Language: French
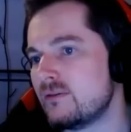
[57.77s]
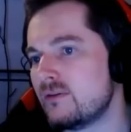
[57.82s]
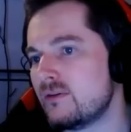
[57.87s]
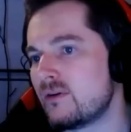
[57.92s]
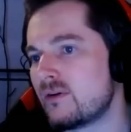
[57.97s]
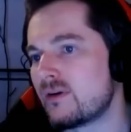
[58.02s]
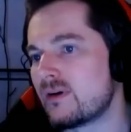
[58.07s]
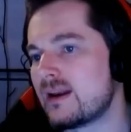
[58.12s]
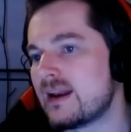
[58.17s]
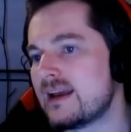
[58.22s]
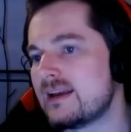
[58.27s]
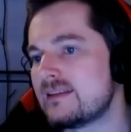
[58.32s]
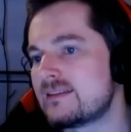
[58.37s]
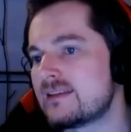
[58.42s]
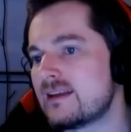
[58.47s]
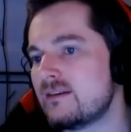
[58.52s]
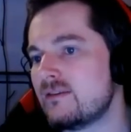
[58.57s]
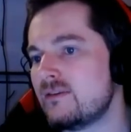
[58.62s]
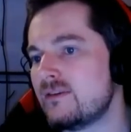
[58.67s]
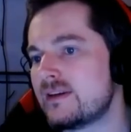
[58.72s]
salut
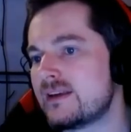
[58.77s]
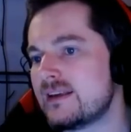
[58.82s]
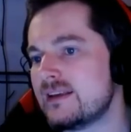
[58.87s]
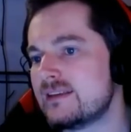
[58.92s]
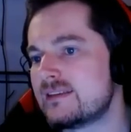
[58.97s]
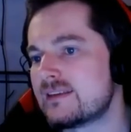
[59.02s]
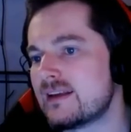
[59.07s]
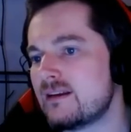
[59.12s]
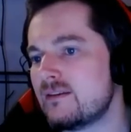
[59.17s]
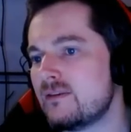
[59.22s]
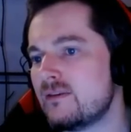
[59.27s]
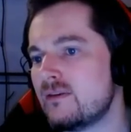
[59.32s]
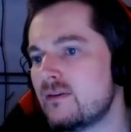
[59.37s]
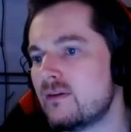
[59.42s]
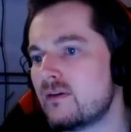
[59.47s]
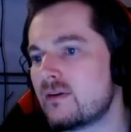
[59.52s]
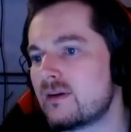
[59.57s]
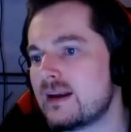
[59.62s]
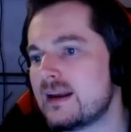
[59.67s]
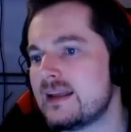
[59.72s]
Lorelei, salut Lucky,
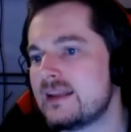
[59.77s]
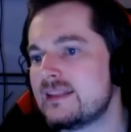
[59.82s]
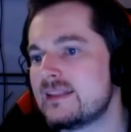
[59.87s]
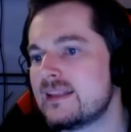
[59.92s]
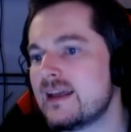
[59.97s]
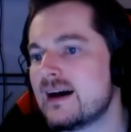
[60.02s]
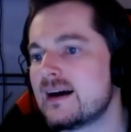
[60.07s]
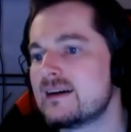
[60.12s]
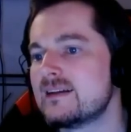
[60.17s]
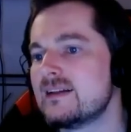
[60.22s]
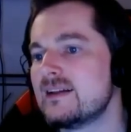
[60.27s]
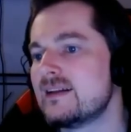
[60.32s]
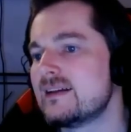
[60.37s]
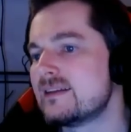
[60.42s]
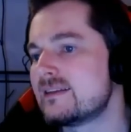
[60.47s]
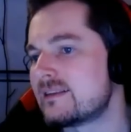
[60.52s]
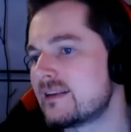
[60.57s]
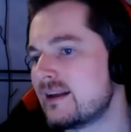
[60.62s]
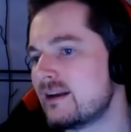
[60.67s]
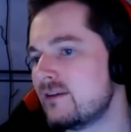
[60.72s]
salut
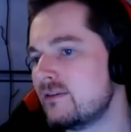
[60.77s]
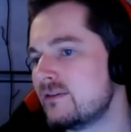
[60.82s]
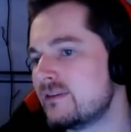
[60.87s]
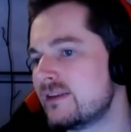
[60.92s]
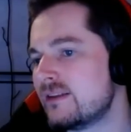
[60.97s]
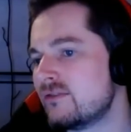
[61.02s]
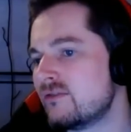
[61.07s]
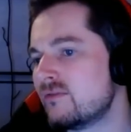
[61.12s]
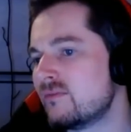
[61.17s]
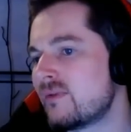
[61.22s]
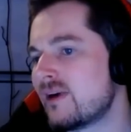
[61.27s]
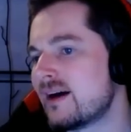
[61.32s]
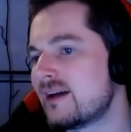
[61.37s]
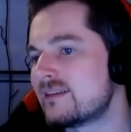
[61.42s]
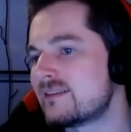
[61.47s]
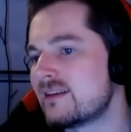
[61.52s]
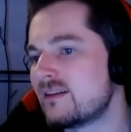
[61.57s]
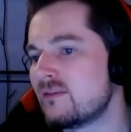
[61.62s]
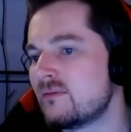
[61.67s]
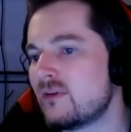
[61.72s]
Lorlina, salut
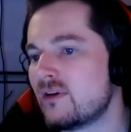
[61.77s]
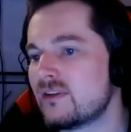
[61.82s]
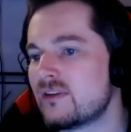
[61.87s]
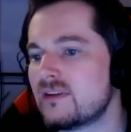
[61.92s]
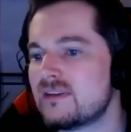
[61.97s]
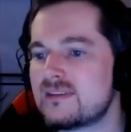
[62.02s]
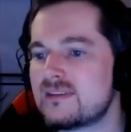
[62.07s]
Zenbra,